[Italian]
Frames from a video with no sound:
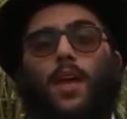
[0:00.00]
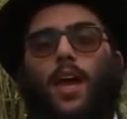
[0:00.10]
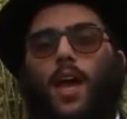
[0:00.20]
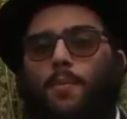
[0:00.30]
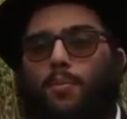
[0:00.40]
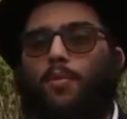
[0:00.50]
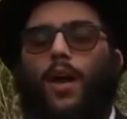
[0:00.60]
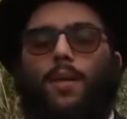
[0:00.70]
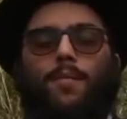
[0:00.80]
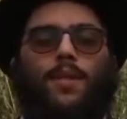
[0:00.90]

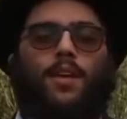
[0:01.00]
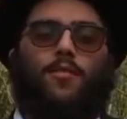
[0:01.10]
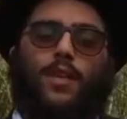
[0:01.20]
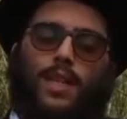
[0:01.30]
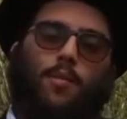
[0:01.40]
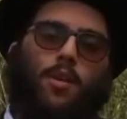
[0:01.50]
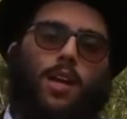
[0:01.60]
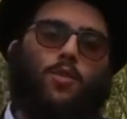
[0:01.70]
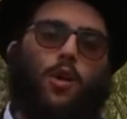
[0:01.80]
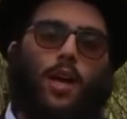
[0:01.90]
Eppure, vediamo nella
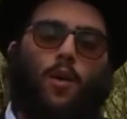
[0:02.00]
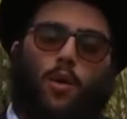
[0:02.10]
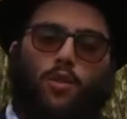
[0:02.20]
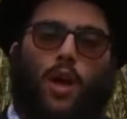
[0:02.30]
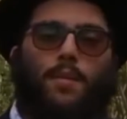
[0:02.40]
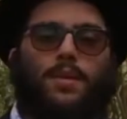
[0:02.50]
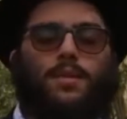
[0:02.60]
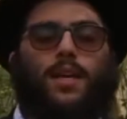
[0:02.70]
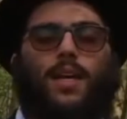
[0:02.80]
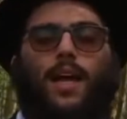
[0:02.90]
Torah che quando Am
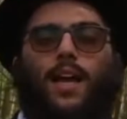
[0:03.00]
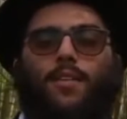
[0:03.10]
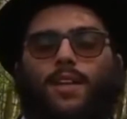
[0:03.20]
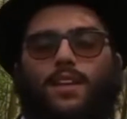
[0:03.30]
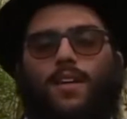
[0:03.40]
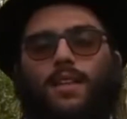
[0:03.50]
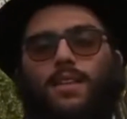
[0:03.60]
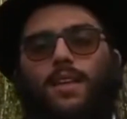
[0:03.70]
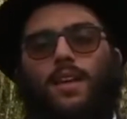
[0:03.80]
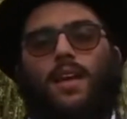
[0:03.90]
Israel arriva
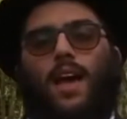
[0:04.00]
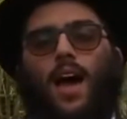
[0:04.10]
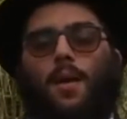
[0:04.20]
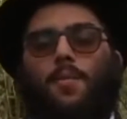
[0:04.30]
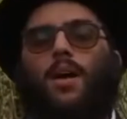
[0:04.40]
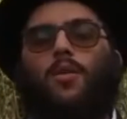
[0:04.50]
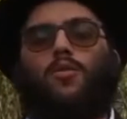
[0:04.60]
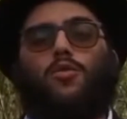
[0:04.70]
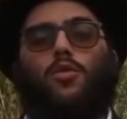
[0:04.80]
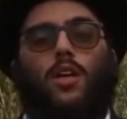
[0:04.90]
davanti al Mar
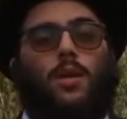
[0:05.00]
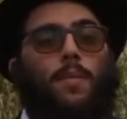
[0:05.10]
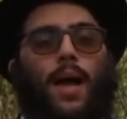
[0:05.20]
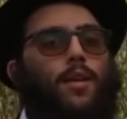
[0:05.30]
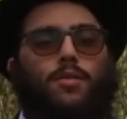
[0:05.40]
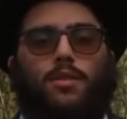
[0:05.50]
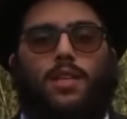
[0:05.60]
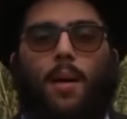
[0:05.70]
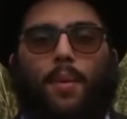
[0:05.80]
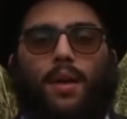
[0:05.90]
Rosso, il mare non si
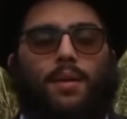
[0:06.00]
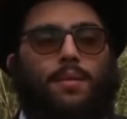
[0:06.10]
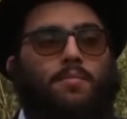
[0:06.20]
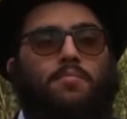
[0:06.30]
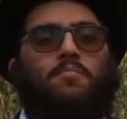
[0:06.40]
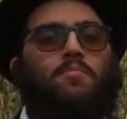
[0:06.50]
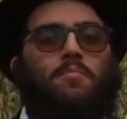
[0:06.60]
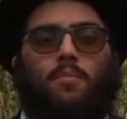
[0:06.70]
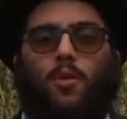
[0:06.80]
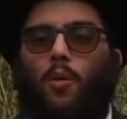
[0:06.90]
apre.
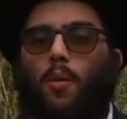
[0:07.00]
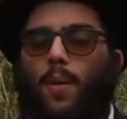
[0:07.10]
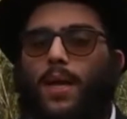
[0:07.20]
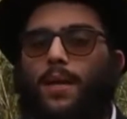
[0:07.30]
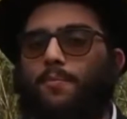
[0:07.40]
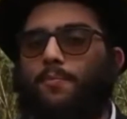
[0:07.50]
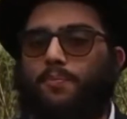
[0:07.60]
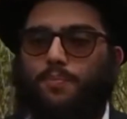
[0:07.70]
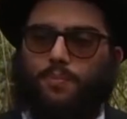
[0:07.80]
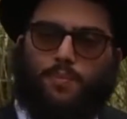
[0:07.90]
Come mai?
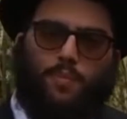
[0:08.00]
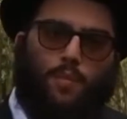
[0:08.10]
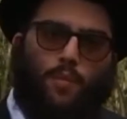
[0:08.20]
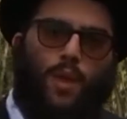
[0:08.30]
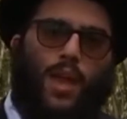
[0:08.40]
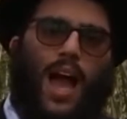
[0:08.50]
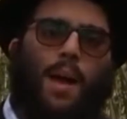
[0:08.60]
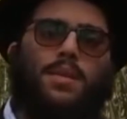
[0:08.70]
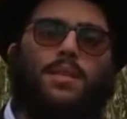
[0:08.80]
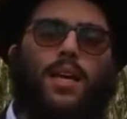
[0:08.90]

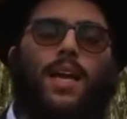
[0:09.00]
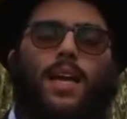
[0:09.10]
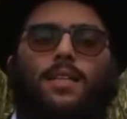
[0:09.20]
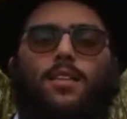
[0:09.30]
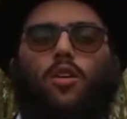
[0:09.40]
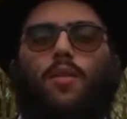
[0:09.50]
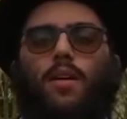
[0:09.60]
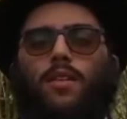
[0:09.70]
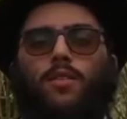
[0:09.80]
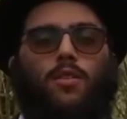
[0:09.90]
Am Israel si
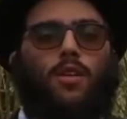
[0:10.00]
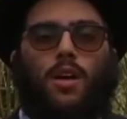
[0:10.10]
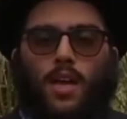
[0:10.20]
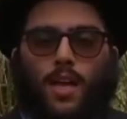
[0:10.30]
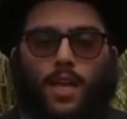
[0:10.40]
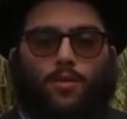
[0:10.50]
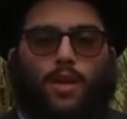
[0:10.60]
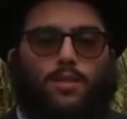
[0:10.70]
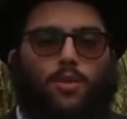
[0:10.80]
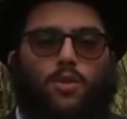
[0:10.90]
trovavano in una
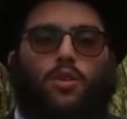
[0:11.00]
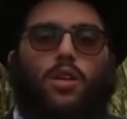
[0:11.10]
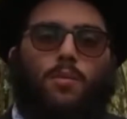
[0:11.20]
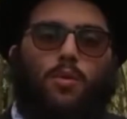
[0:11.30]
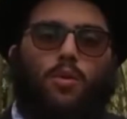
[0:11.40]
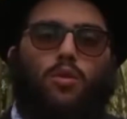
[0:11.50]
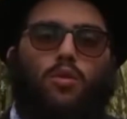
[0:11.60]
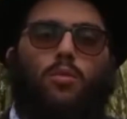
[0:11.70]
situazione molto